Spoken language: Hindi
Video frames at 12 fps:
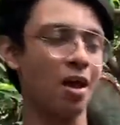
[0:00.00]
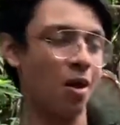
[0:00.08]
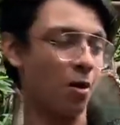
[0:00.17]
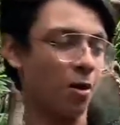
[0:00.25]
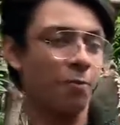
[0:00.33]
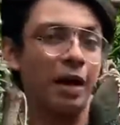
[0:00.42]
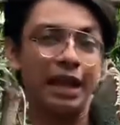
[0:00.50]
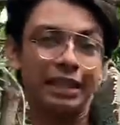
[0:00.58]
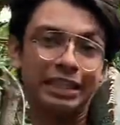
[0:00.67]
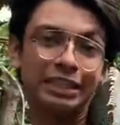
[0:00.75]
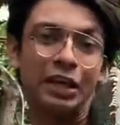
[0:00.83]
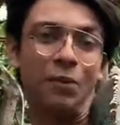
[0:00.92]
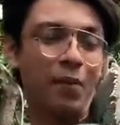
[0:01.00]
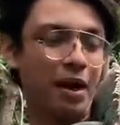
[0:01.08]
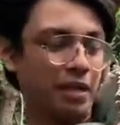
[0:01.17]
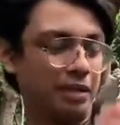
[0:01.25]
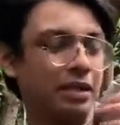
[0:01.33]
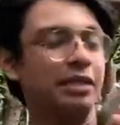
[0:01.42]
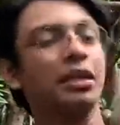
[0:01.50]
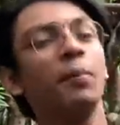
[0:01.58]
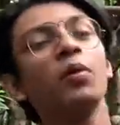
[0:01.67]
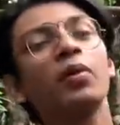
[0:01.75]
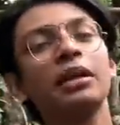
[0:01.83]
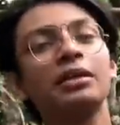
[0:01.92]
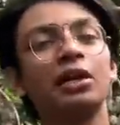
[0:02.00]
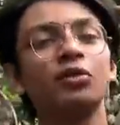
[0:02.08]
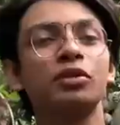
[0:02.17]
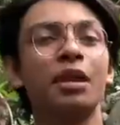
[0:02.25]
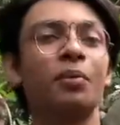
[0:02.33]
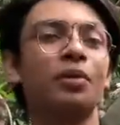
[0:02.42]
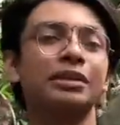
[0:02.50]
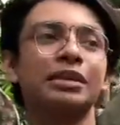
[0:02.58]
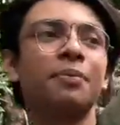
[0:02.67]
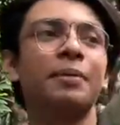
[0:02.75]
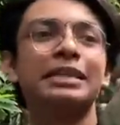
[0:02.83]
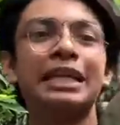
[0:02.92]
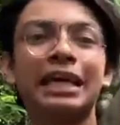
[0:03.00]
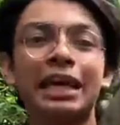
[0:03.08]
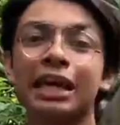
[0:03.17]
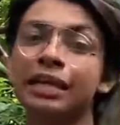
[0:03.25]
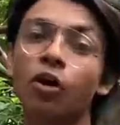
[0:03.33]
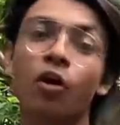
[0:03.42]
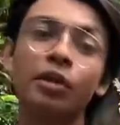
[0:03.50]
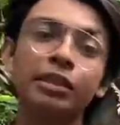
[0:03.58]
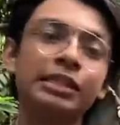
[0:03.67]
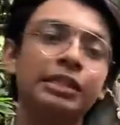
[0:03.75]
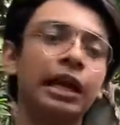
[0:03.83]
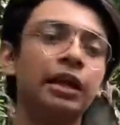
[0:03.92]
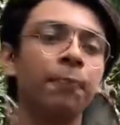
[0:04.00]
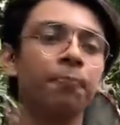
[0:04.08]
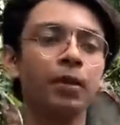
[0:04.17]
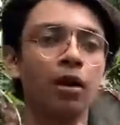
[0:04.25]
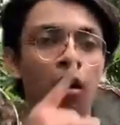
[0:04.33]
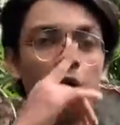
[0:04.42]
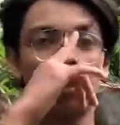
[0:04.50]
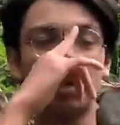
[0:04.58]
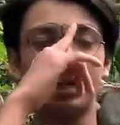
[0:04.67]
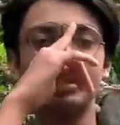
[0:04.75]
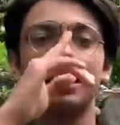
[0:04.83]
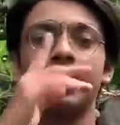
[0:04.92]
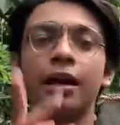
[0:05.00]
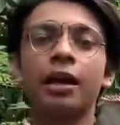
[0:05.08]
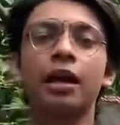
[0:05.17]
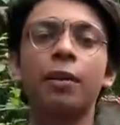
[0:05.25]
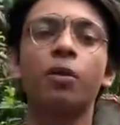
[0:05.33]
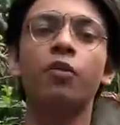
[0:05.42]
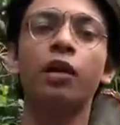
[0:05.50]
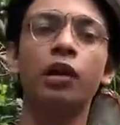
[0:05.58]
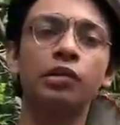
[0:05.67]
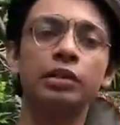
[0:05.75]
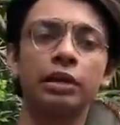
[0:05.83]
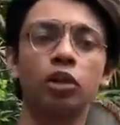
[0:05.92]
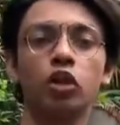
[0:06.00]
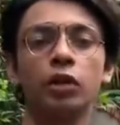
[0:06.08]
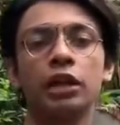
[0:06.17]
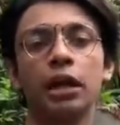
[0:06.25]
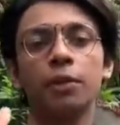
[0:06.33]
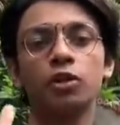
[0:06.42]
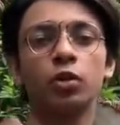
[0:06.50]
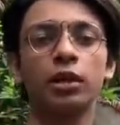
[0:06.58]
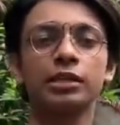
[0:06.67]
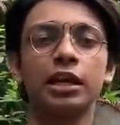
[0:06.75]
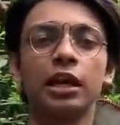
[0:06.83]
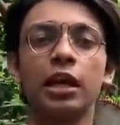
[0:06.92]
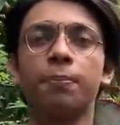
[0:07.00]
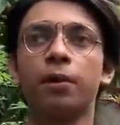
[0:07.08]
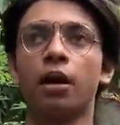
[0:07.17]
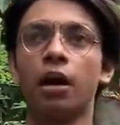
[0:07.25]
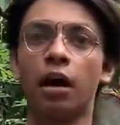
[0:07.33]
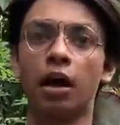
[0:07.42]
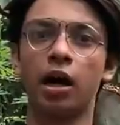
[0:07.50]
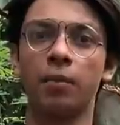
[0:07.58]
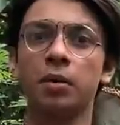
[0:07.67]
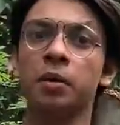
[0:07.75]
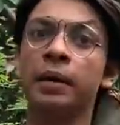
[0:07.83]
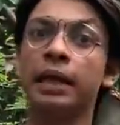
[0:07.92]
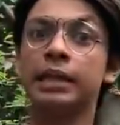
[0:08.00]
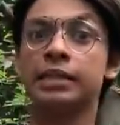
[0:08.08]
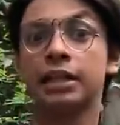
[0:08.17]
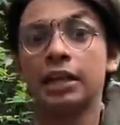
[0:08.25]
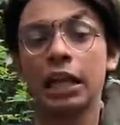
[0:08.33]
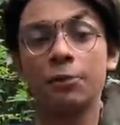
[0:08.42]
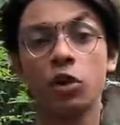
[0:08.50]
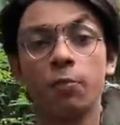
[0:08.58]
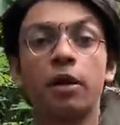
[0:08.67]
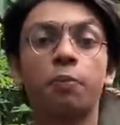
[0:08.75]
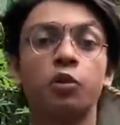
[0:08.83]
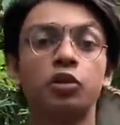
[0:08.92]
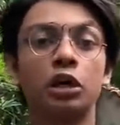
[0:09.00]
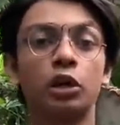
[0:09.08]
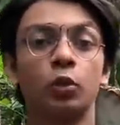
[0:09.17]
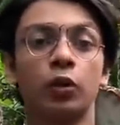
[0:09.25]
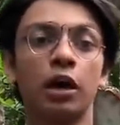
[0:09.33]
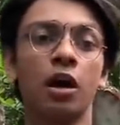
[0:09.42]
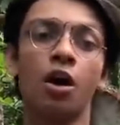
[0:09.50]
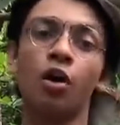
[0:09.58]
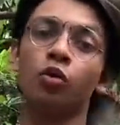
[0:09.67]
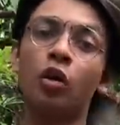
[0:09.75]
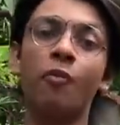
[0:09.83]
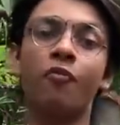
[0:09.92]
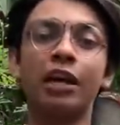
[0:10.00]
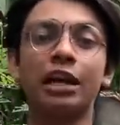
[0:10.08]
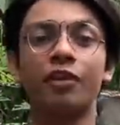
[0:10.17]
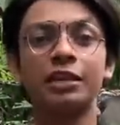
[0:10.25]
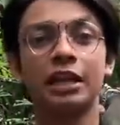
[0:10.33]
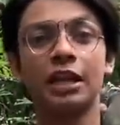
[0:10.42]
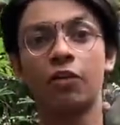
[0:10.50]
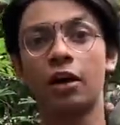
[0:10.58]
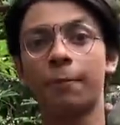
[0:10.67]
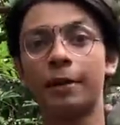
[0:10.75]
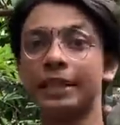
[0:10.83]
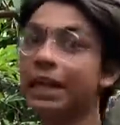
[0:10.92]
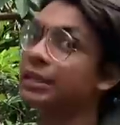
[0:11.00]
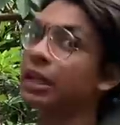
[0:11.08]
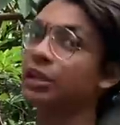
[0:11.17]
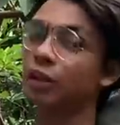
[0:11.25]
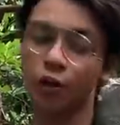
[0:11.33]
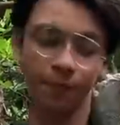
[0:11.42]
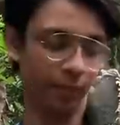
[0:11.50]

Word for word: और भारती शर्मा इन सब लोग के साथ उसने बहुत ज़्यादा मज़े किए हैं ऑन दिस सेट और ये सारे अगर आपको वीडियोस देखने तो इनका मैं छोटा सा क्लिप मे भी मेरे इंस्टाग्राम के ऊपर पोस्ट कर दूंगा तो आप फटाफट जाके वहाँ पे देख सकते हो